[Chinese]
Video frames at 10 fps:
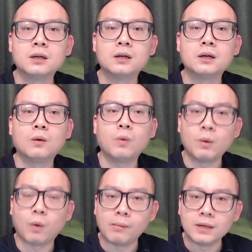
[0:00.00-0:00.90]
为
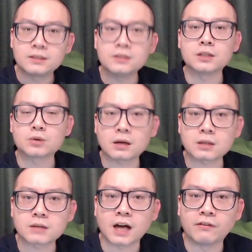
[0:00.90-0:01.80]
我们自己创
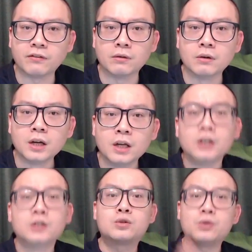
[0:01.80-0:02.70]
造财富，
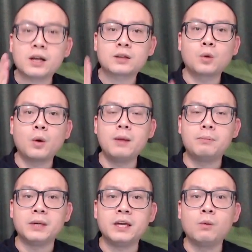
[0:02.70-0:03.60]
绝对
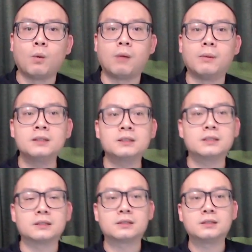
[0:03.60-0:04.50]
比我们
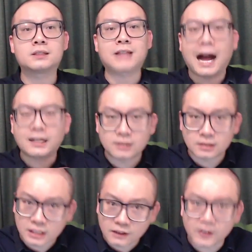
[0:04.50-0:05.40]
只是打
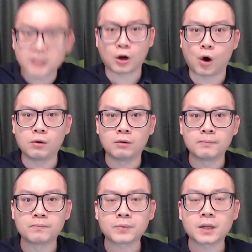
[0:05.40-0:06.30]
死一份工
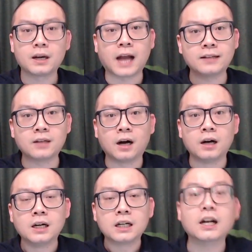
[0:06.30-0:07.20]
来的
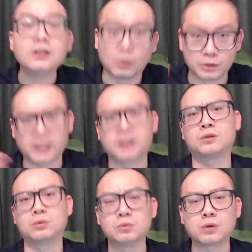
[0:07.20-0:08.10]
更有前
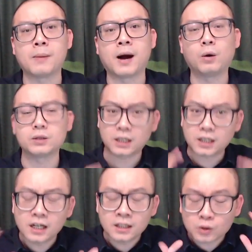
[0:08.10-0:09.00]
途，对吗？或者
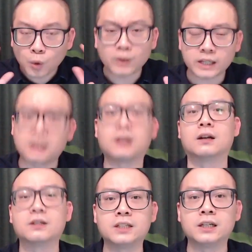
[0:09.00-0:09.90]
更多的可
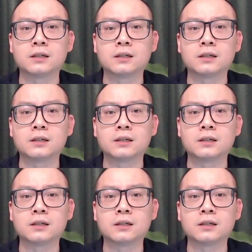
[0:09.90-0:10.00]
能性，